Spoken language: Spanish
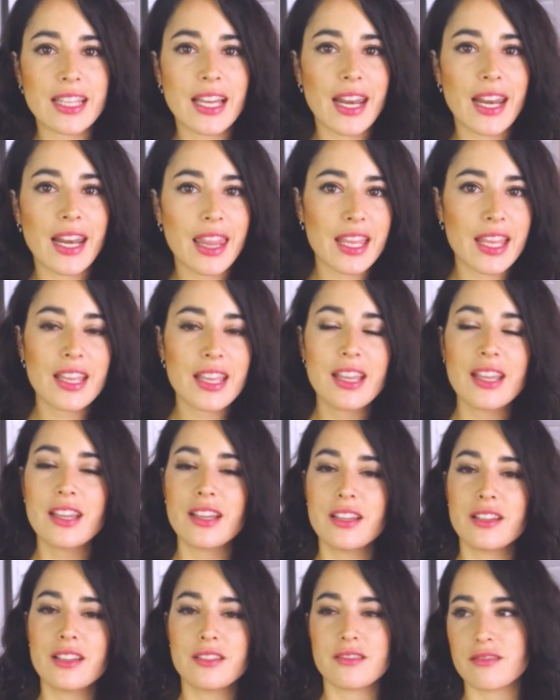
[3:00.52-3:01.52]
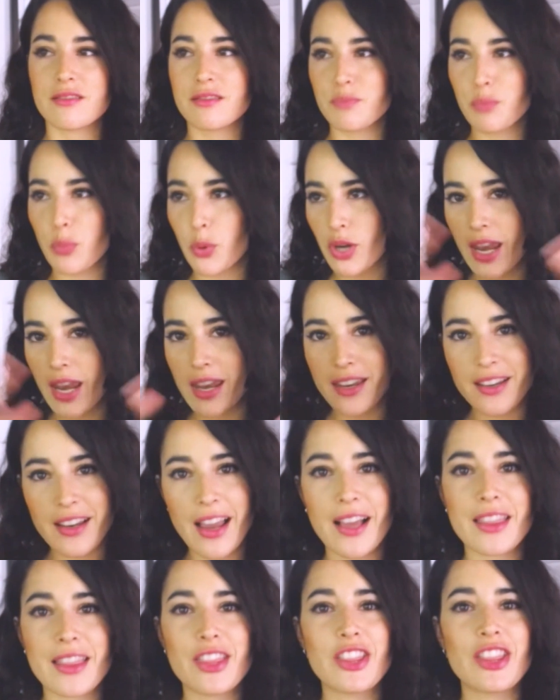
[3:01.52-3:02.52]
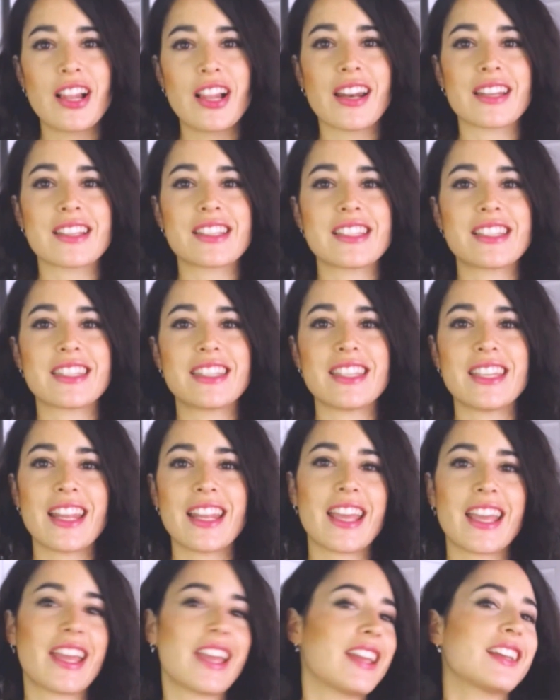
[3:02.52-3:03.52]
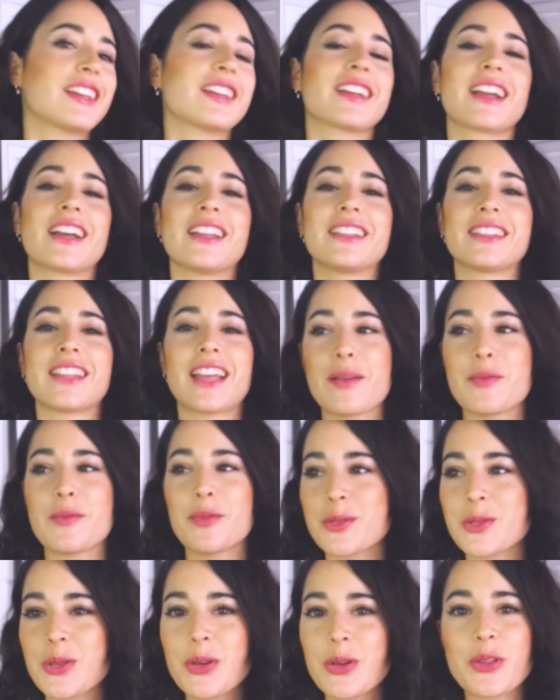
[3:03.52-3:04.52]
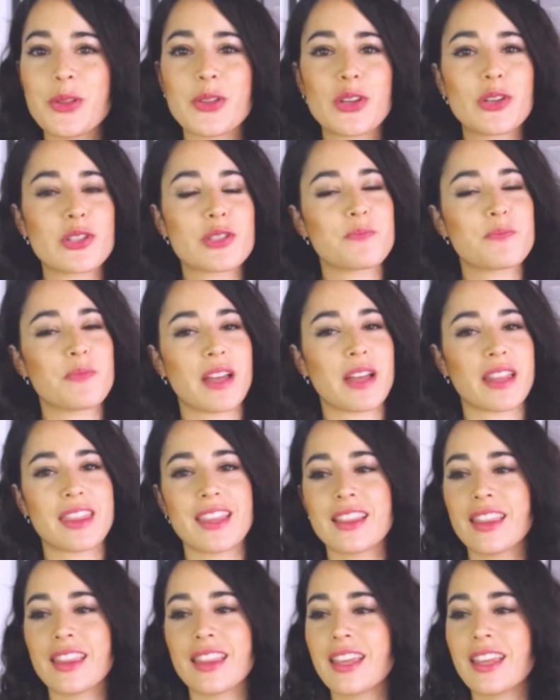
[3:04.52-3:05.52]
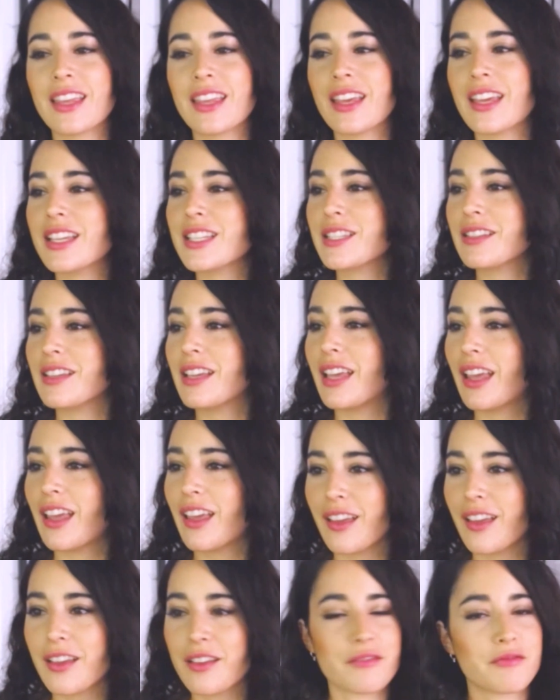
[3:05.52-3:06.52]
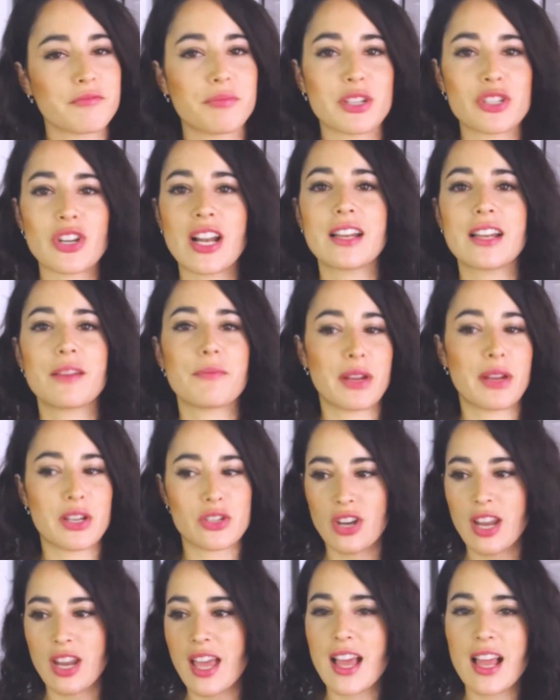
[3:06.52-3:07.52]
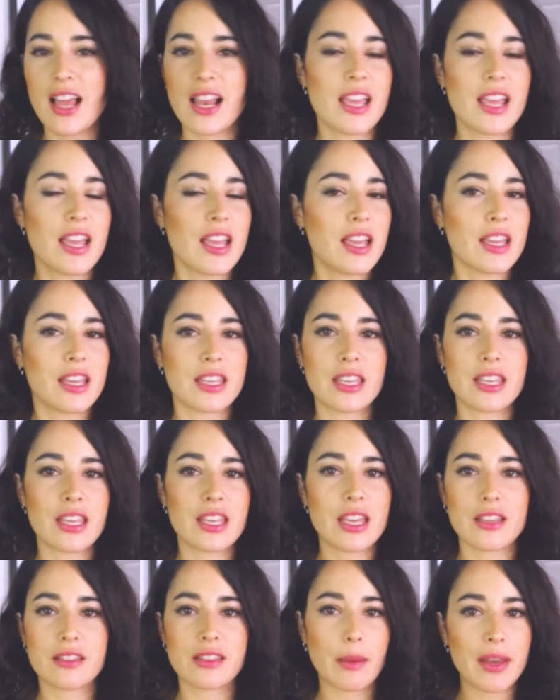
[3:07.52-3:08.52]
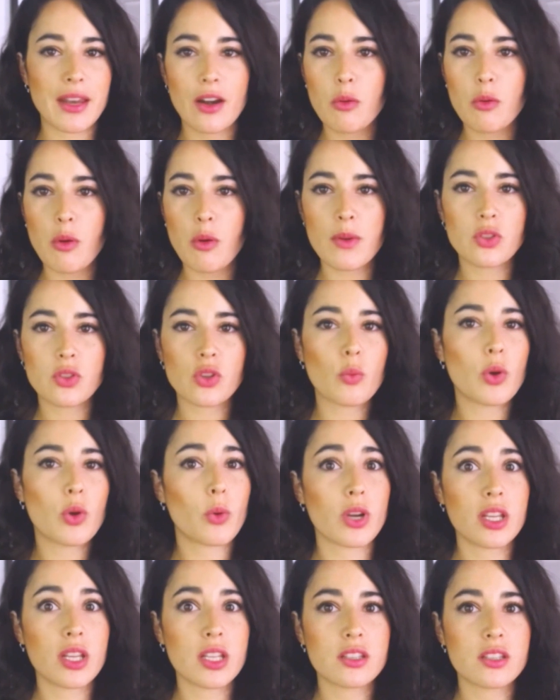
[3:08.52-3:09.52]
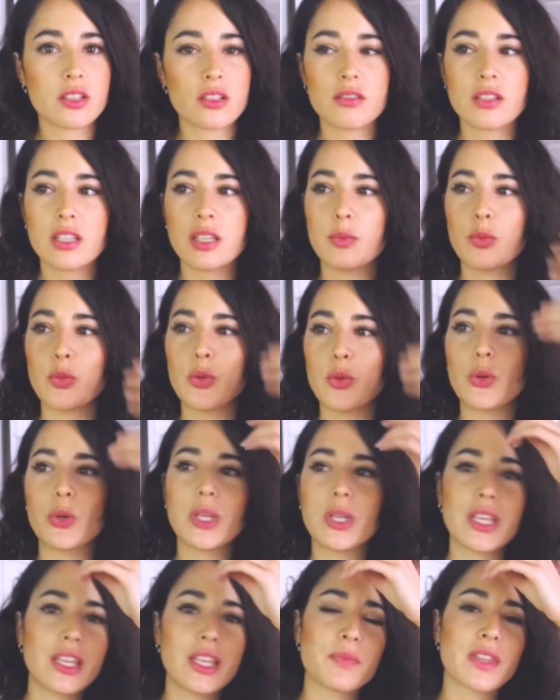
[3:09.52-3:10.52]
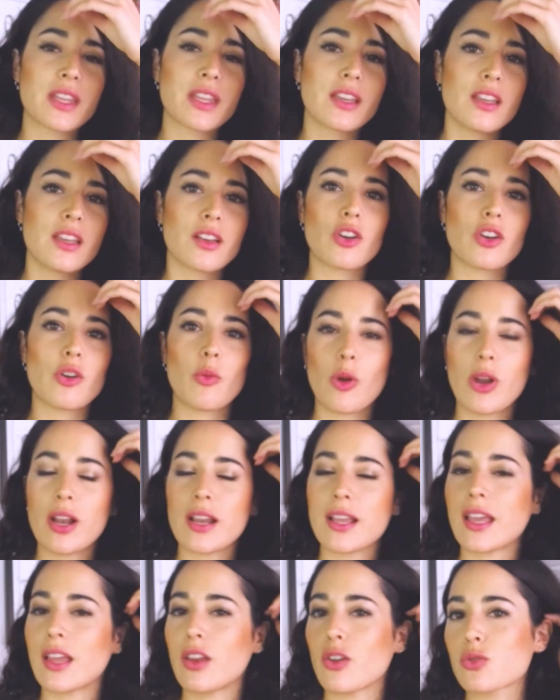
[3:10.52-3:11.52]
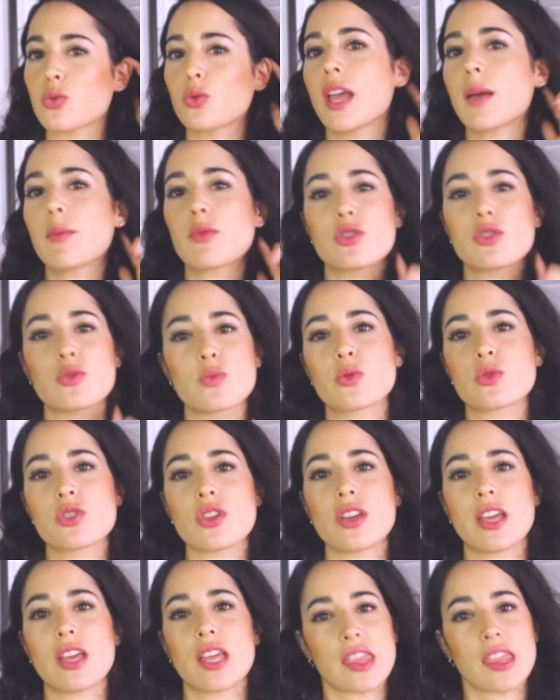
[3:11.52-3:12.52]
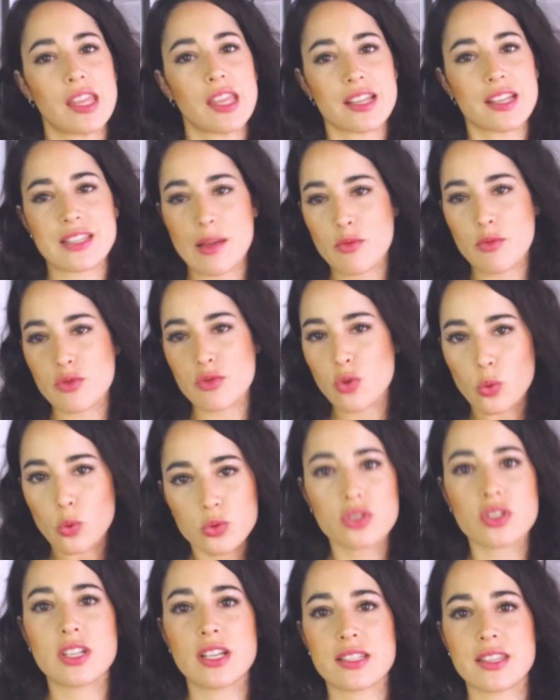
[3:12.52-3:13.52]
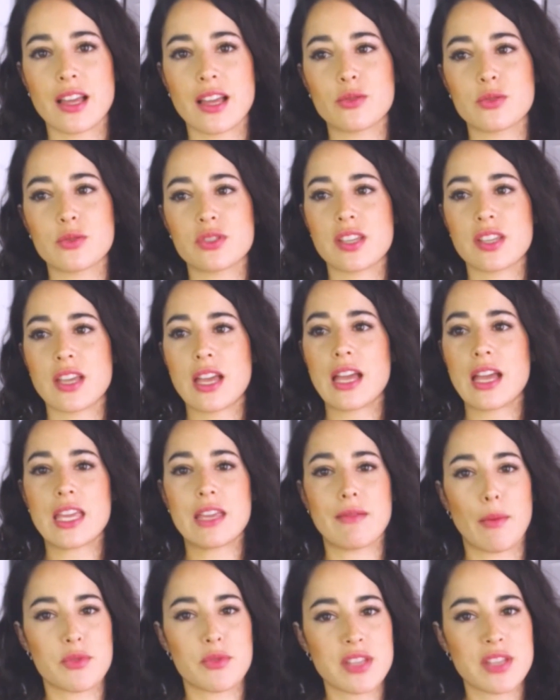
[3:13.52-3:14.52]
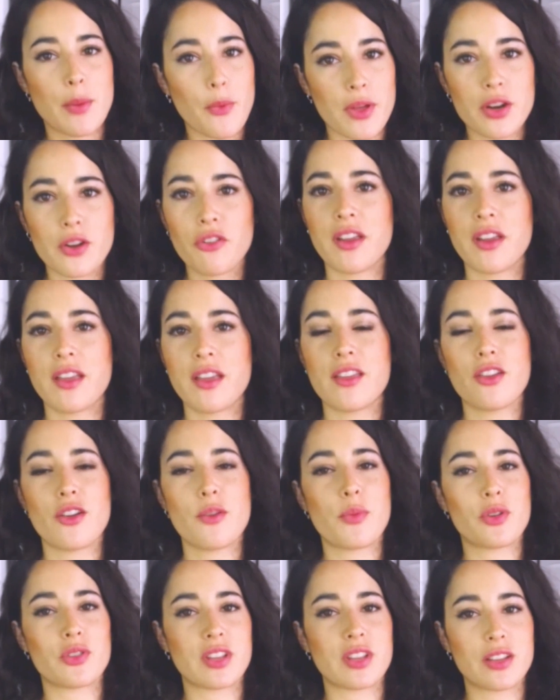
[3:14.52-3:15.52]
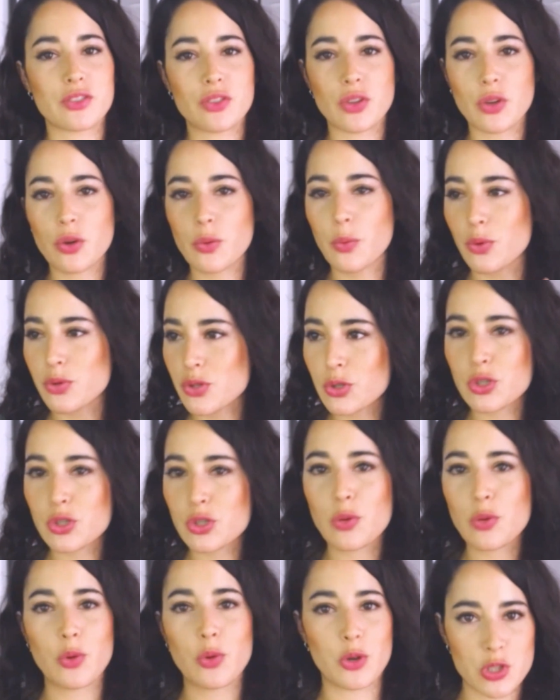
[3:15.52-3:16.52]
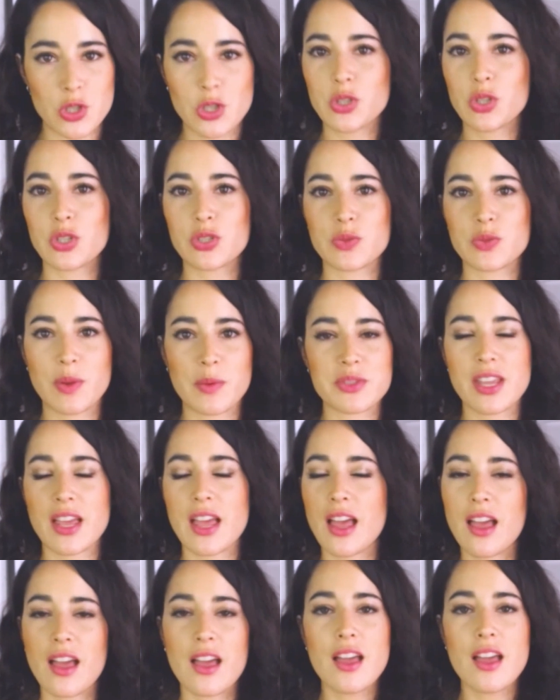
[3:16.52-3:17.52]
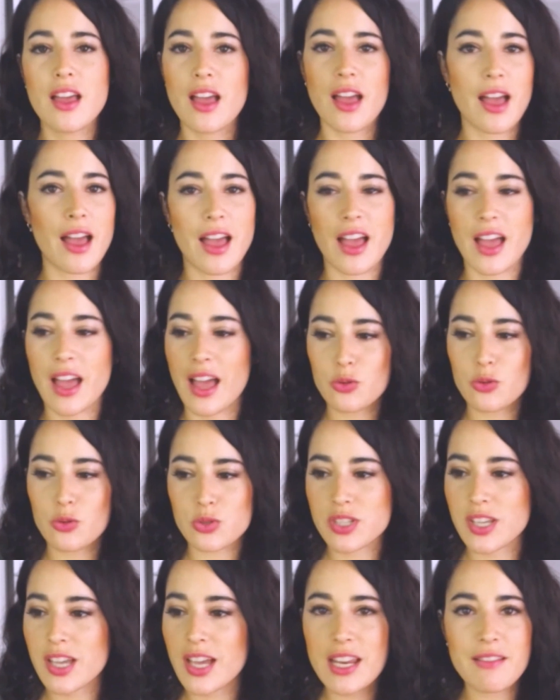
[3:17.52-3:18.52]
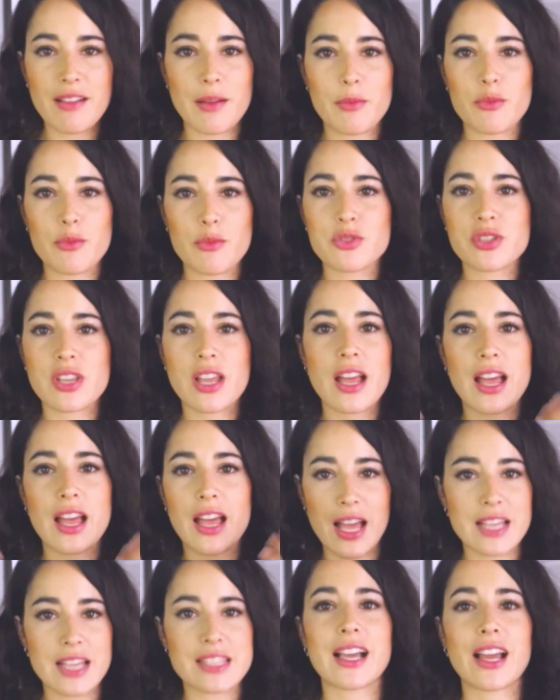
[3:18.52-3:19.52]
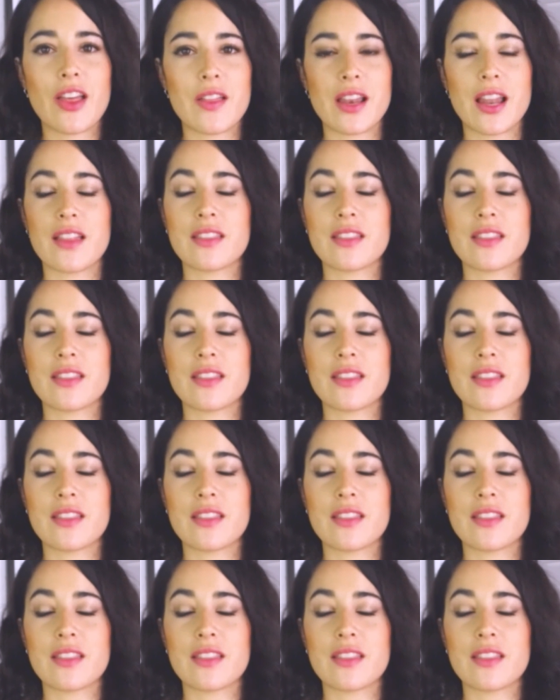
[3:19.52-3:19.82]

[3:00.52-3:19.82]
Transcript: de la tarde ponían la canción del Resistiré, cantábamos todos, pacientes, eh, personal, personal, y también era un momento muy bonito y muy como el que nos uníamos mucho, de decir, estamos juntos en esta lucha y vamos a poder con ello, pero tanto vosotros como nosotros, vamos a, luchar y vamos a, a, sacarlo